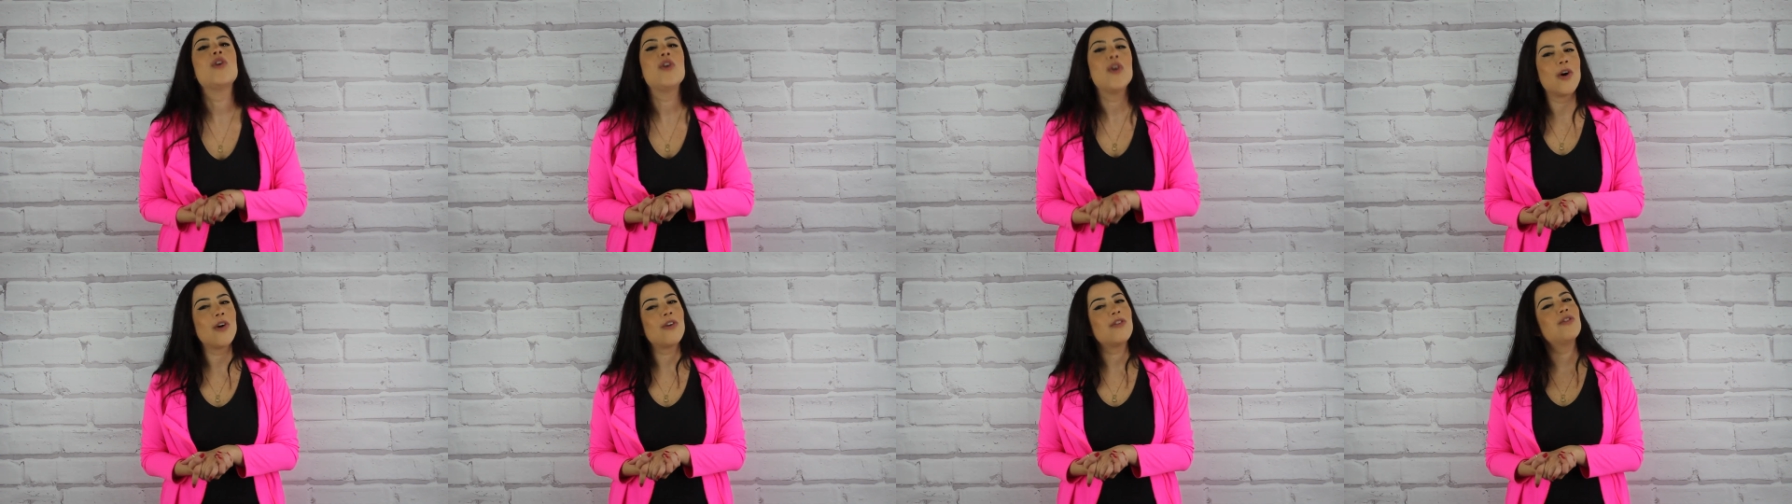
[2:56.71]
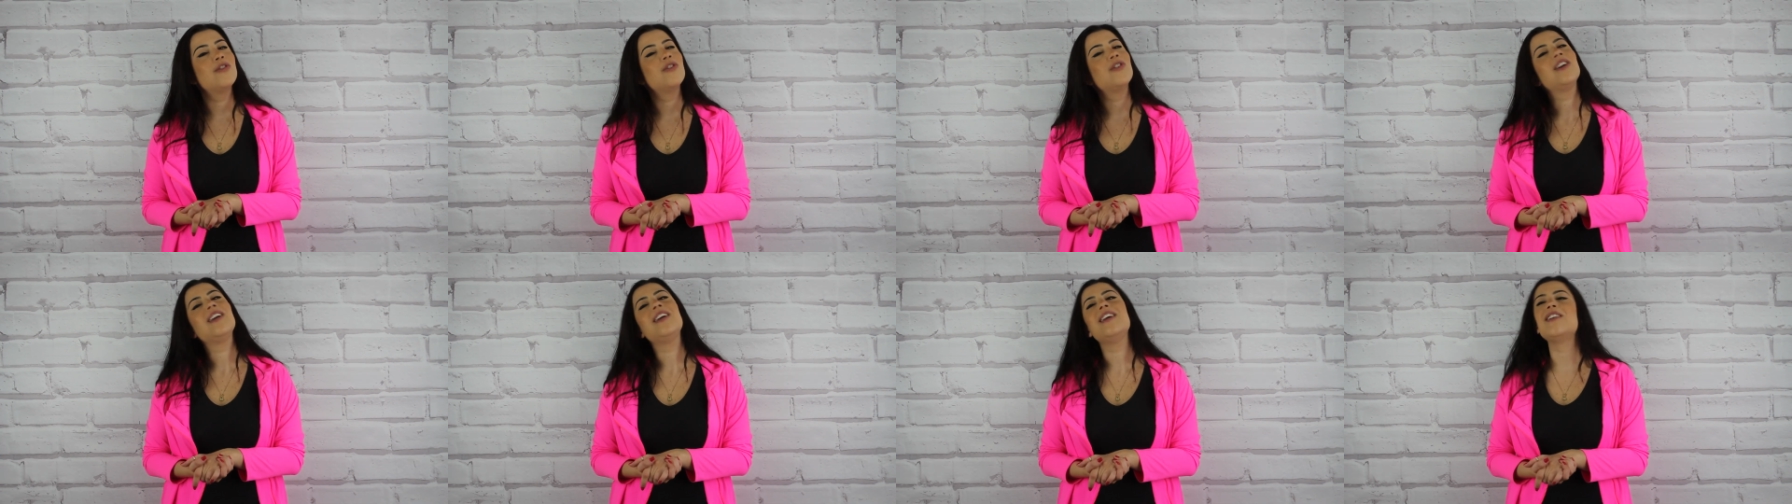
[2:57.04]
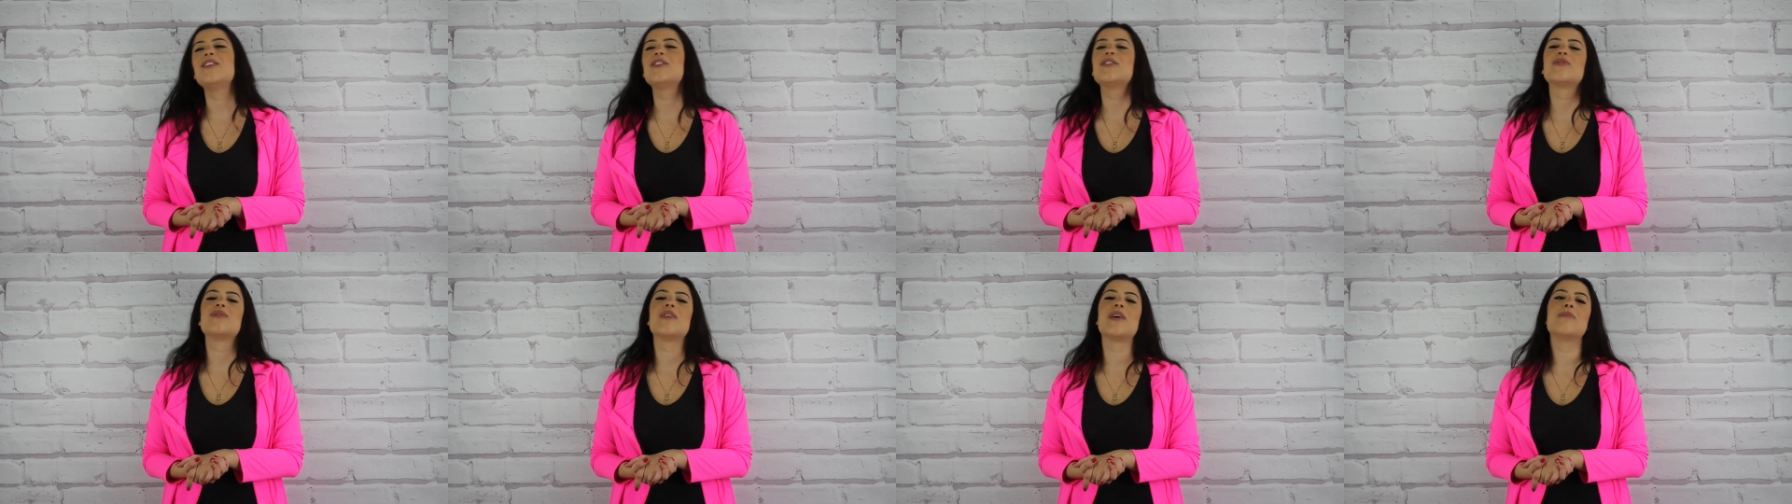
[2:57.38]
novo e
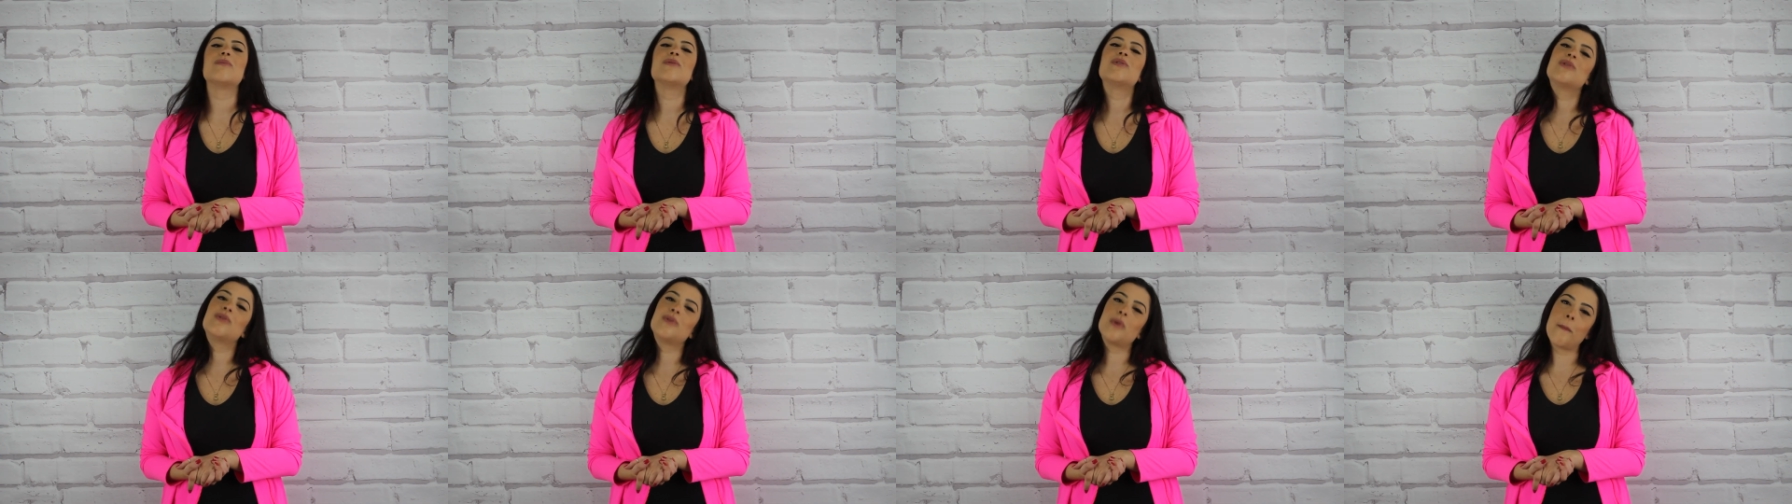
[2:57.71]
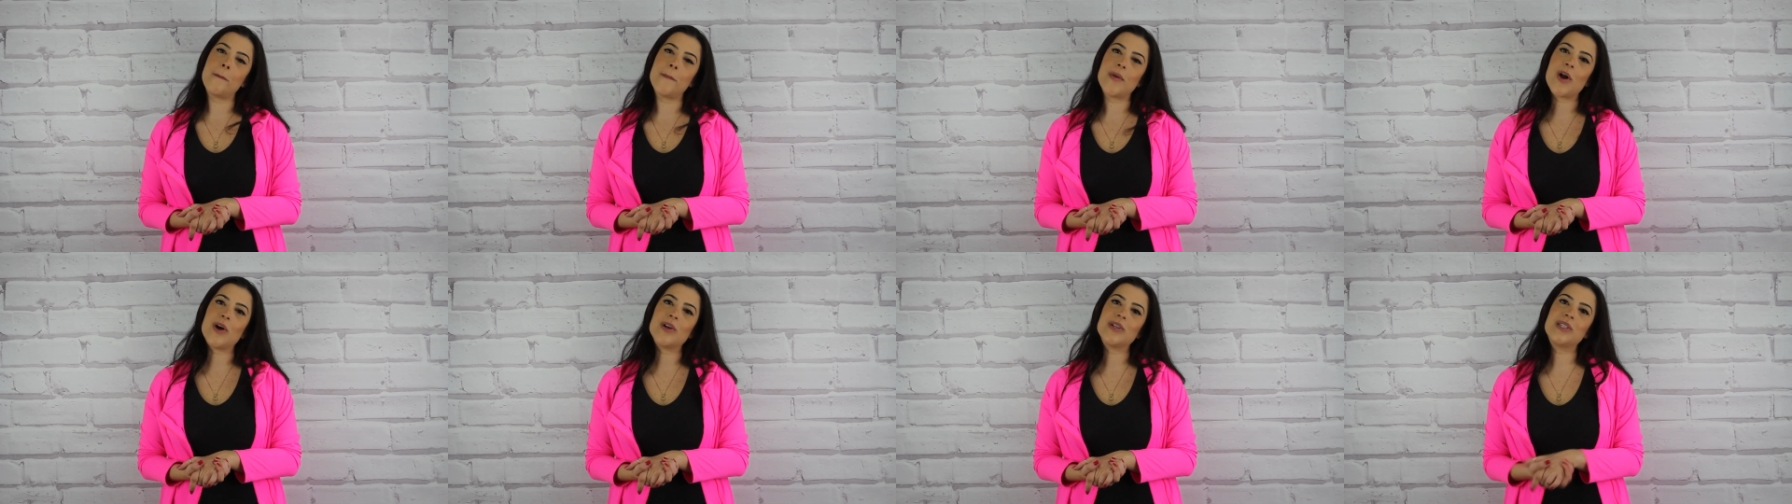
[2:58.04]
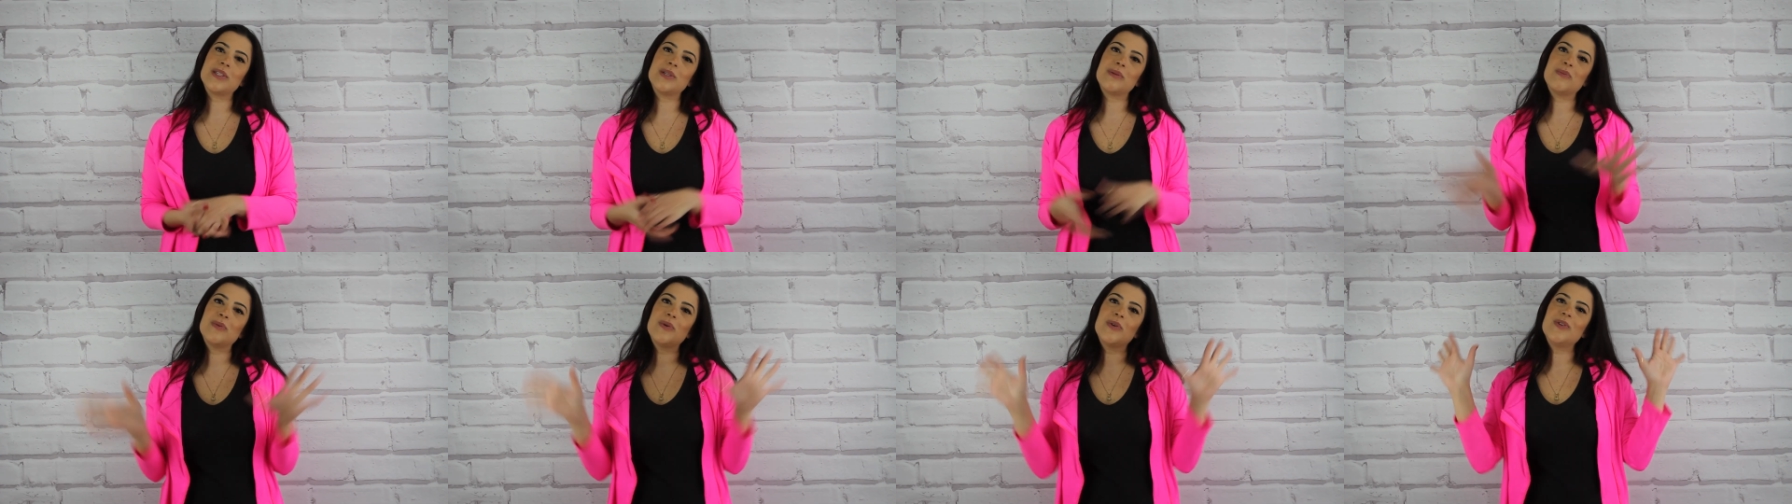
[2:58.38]
nos vemos no
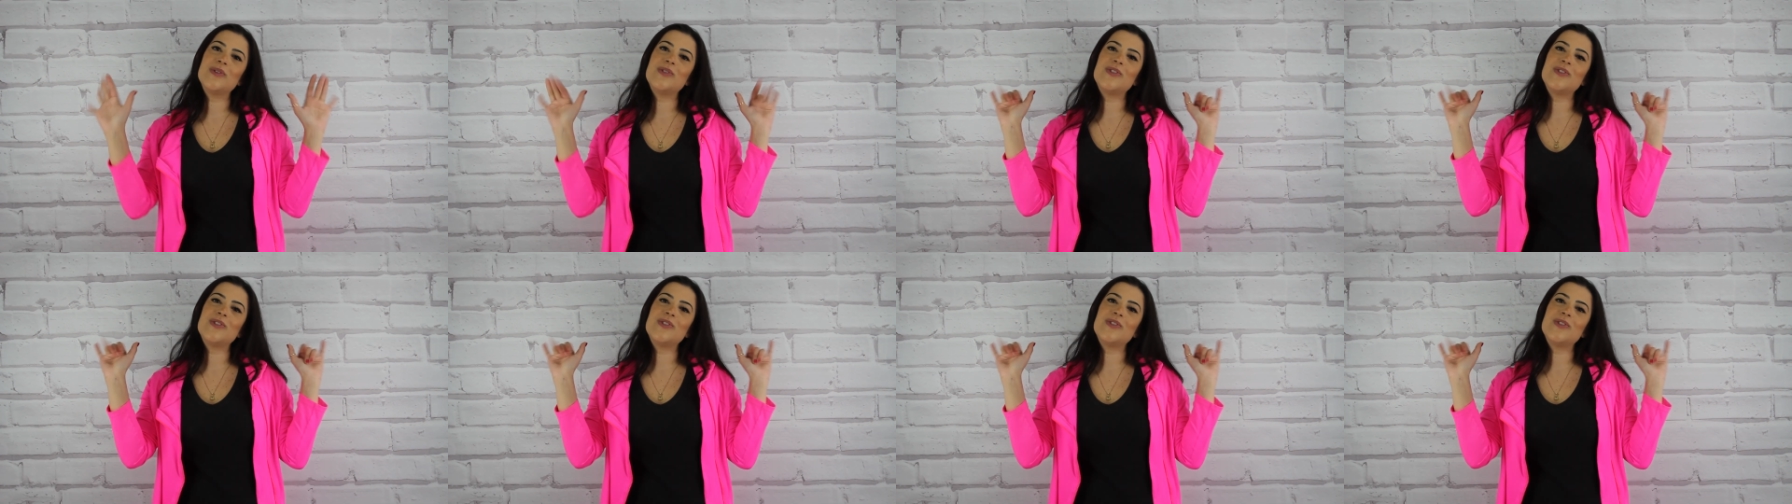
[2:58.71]
próximo.